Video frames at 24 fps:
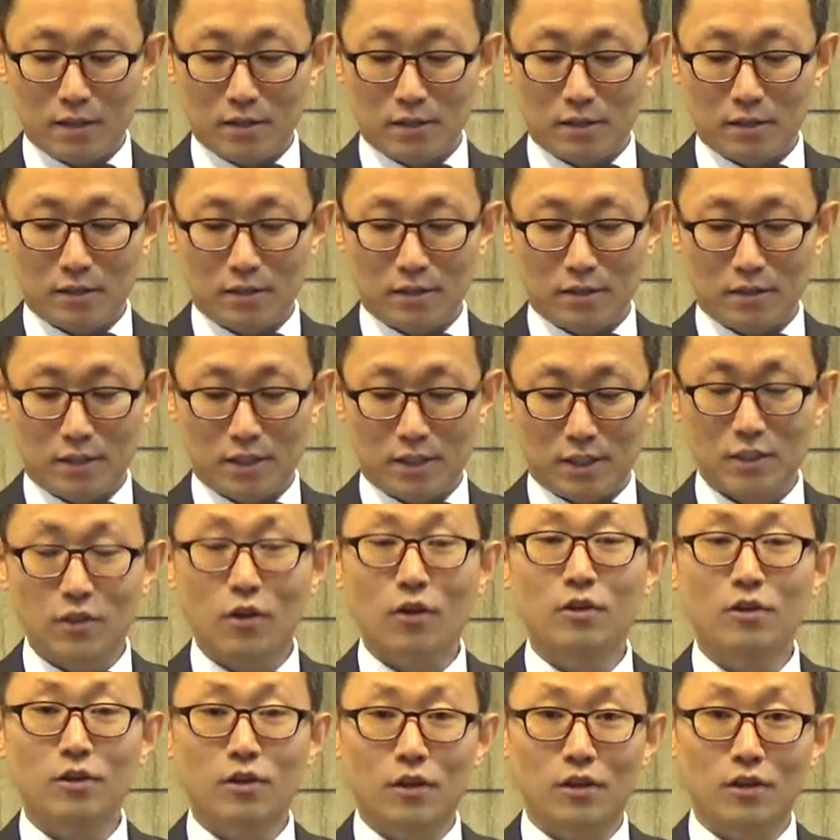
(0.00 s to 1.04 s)
음,
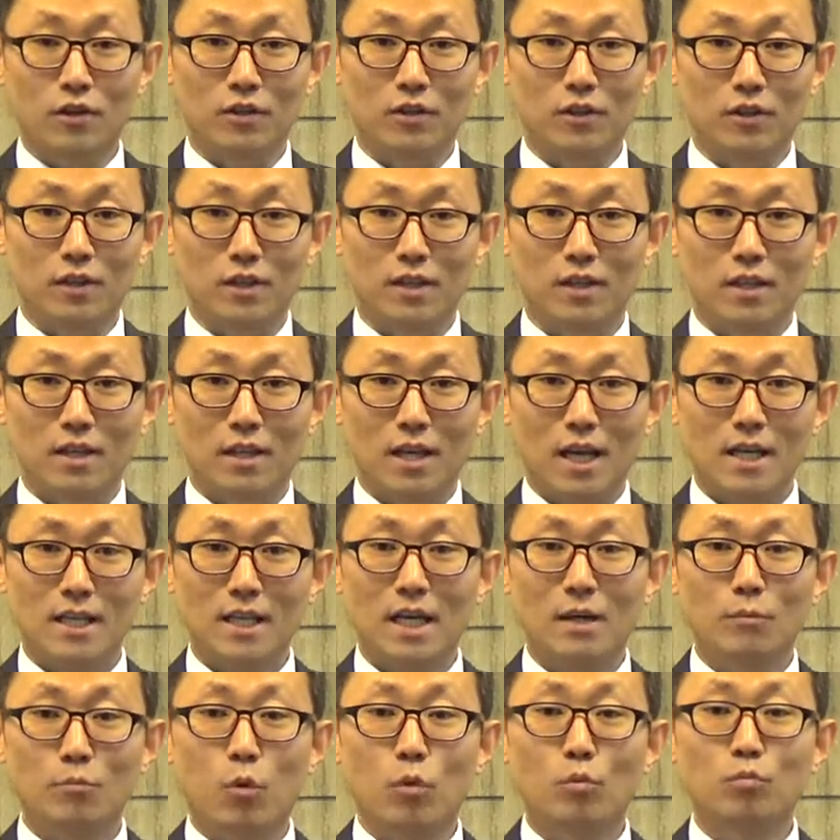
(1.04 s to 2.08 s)
들었던
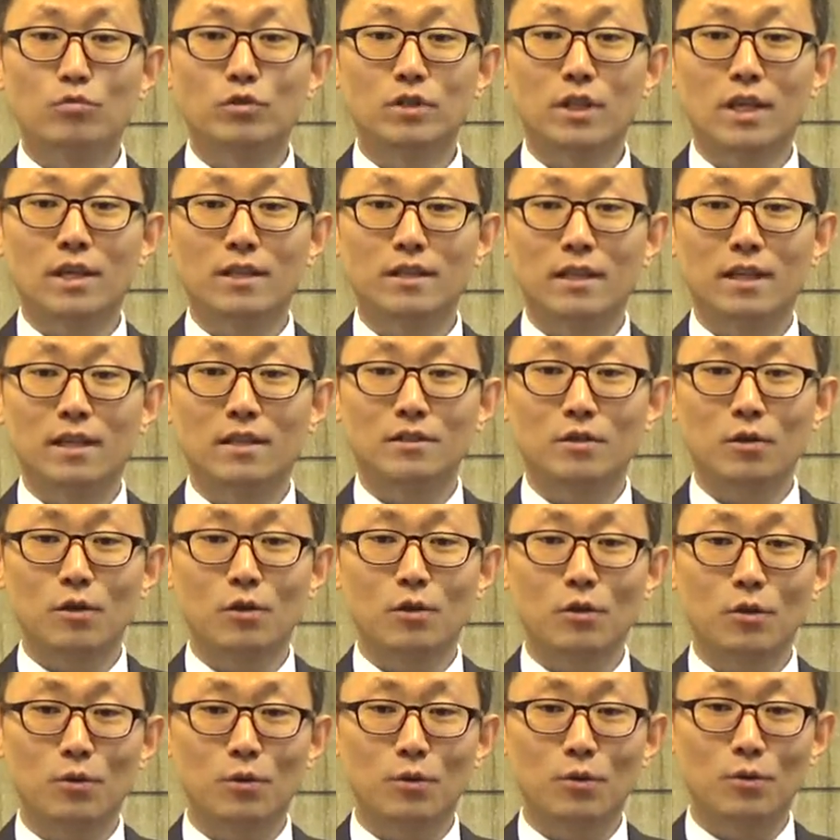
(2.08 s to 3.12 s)
해당 본문에 대한
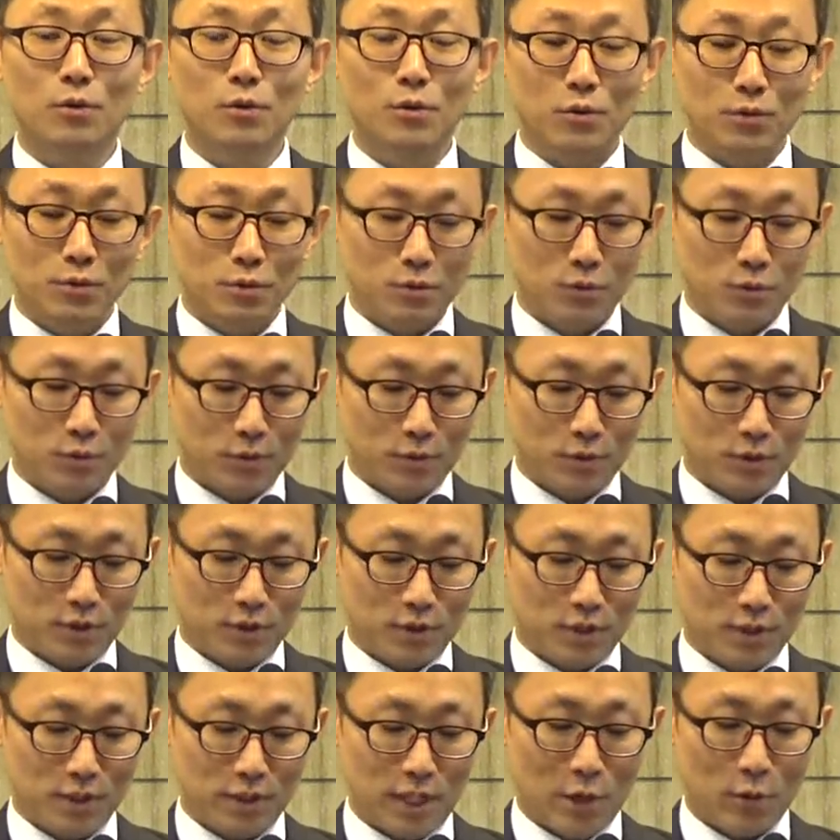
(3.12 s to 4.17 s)
설교
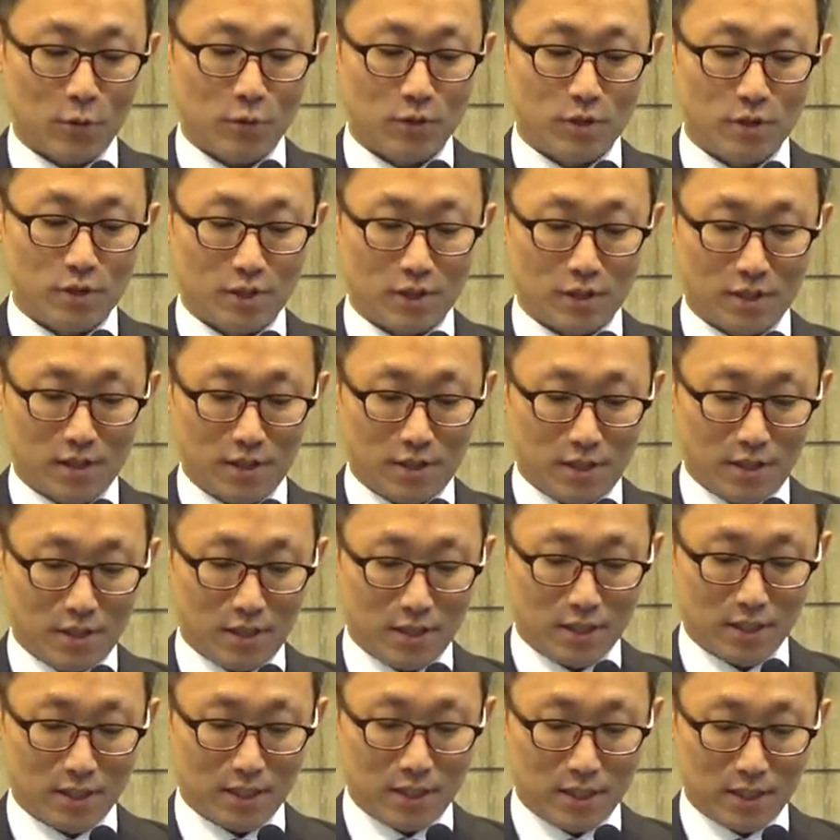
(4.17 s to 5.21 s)
그 내용을
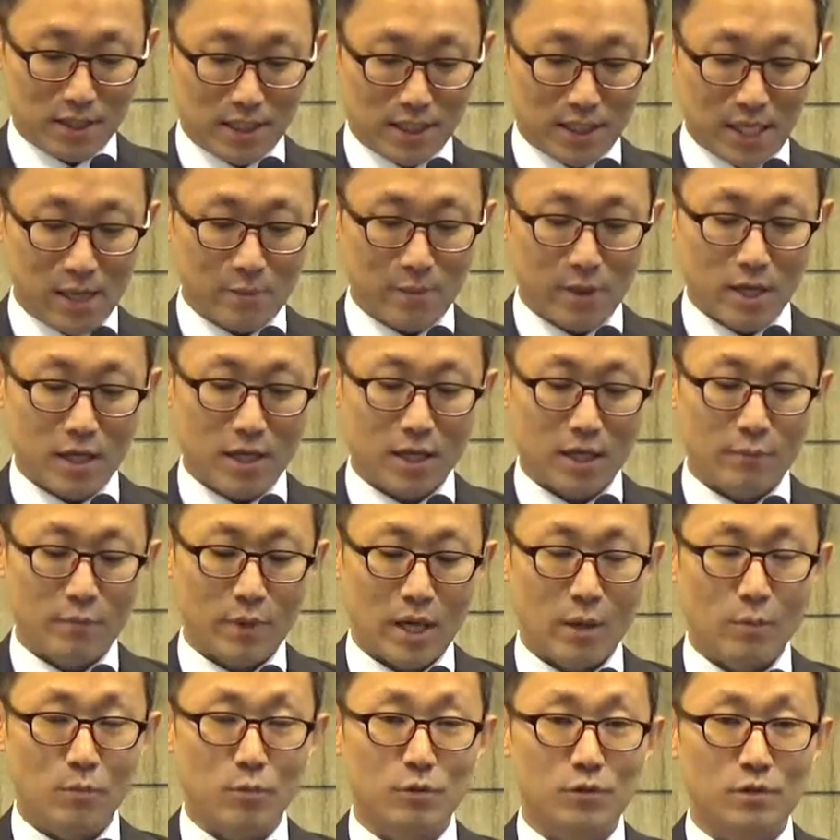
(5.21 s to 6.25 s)
짤막하게
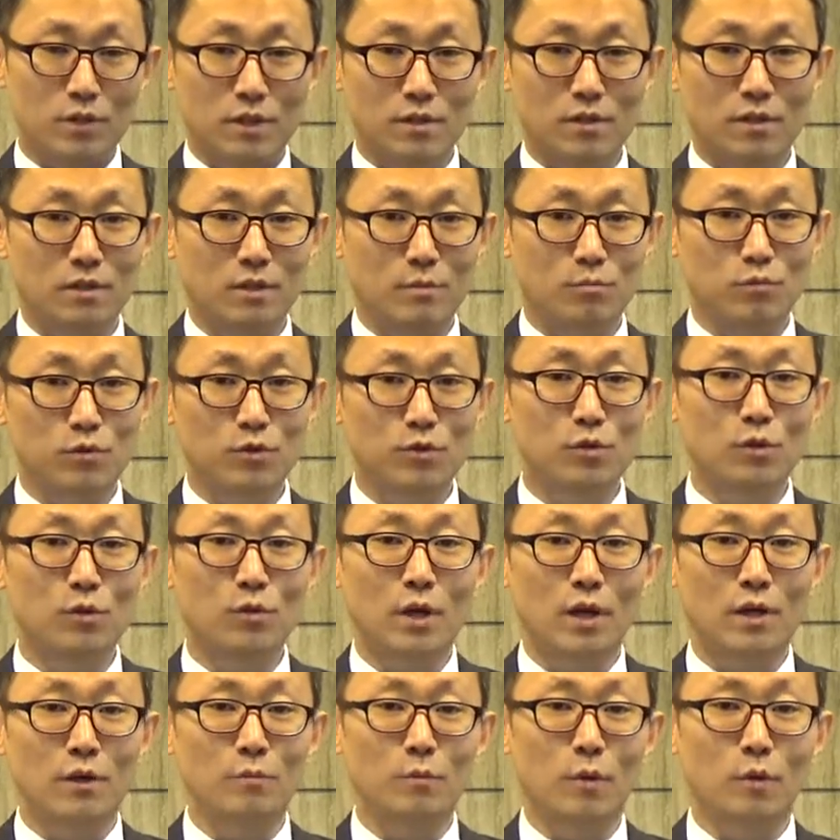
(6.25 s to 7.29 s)
메모를 해서
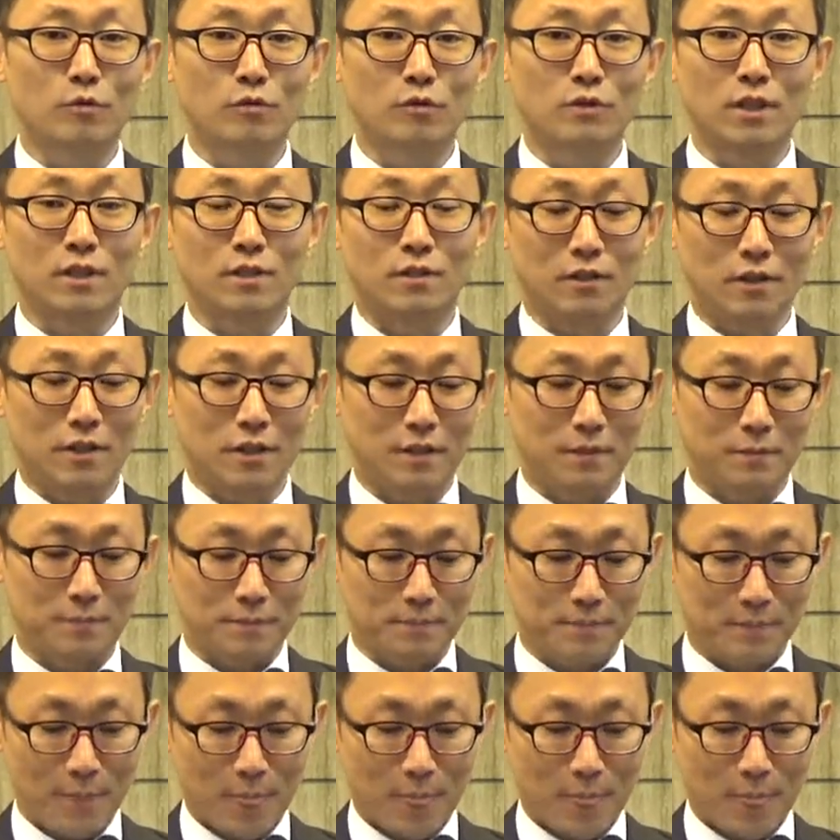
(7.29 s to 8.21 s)
붙여놔요 먹고도 이렇게